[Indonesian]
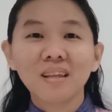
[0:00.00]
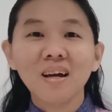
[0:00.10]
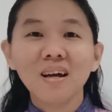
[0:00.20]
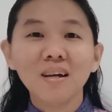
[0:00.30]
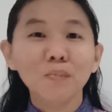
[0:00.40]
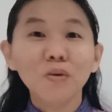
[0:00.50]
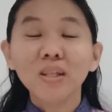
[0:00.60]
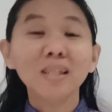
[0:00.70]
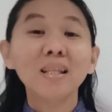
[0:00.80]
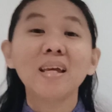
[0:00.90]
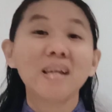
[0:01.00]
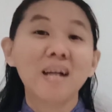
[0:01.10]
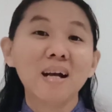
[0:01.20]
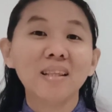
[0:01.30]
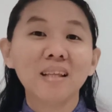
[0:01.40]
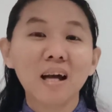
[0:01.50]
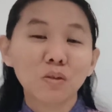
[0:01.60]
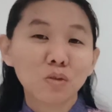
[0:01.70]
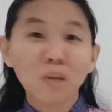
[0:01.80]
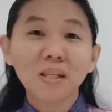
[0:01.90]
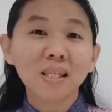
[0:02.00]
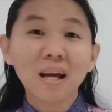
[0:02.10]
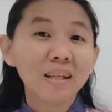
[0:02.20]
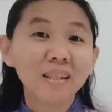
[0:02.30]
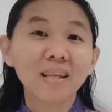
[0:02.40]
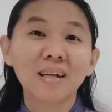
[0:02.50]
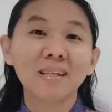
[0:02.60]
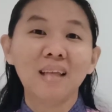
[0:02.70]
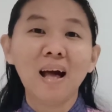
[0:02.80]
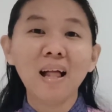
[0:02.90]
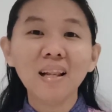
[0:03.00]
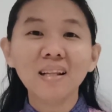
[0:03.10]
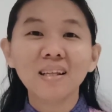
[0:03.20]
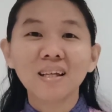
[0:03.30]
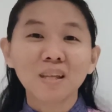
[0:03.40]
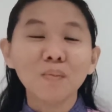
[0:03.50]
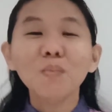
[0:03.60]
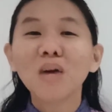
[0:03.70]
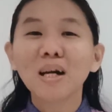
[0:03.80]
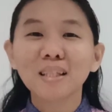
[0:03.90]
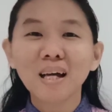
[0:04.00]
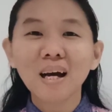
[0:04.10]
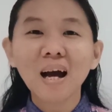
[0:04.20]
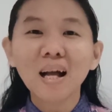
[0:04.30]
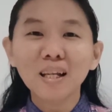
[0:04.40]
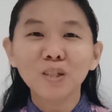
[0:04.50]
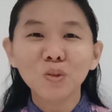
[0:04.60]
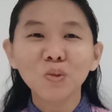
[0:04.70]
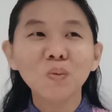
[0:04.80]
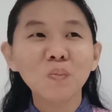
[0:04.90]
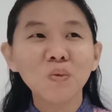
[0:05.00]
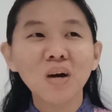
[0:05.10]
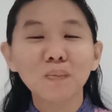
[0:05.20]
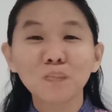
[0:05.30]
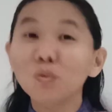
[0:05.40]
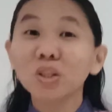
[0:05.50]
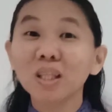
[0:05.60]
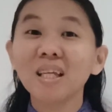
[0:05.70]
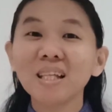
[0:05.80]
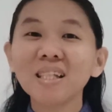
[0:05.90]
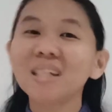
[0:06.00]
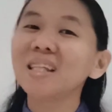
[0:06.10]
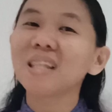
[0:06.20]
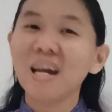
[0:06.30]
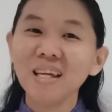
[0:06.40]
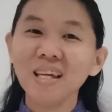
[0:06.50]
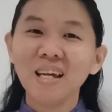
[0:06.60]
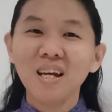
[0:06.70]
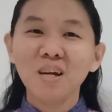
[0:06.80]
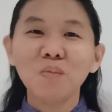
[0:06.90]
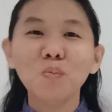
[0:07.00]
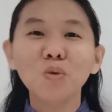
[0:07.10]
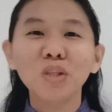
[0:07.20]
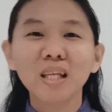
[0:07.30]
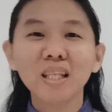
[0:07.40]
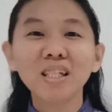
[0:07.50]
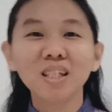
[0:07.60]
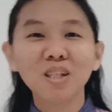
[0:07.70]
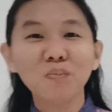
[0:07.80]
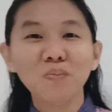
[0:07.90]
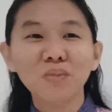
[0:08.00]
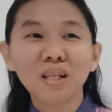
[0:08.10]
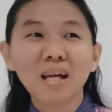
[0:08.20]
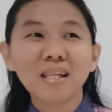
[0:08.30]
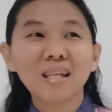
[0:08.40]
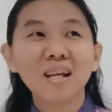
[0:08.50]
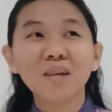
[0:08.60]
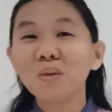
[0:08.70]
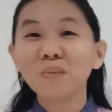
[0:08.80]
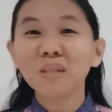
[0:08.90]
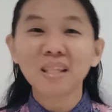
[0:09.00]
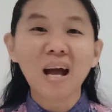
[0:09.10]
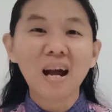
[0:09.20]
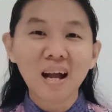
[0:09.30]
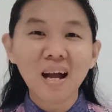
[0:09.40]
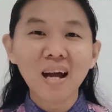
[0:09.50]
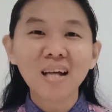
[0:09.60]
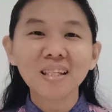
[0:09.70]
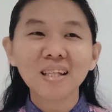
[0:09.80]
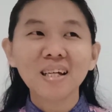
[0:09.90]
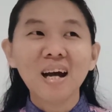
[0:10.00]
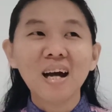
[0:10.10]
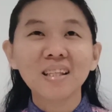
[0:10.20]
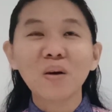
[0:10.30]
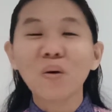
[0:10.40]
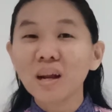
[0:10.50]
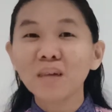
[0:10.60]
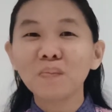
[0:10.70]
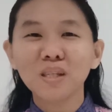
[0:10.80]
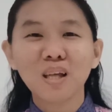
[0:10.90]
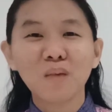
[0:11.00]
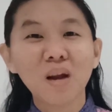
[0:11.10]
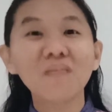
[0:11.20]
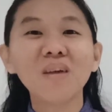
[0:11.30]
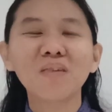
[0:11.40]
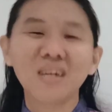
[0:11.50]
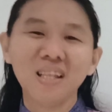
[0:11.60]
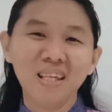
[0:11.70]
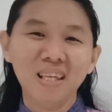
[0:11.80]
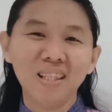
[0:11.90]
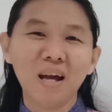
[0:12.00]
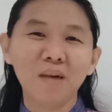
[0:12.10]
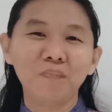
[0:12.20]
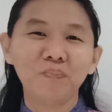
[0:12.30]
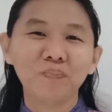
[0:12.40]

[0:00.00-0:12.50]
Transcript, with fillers: dan mungkin tidak ingat atau sama sekali tidak kenal, tapi bukankah hal itu membuat mood kita jadi naik, mood kita jadi terasa lebih menyenangkan, ada orang yang bersikap ramah kepada kita.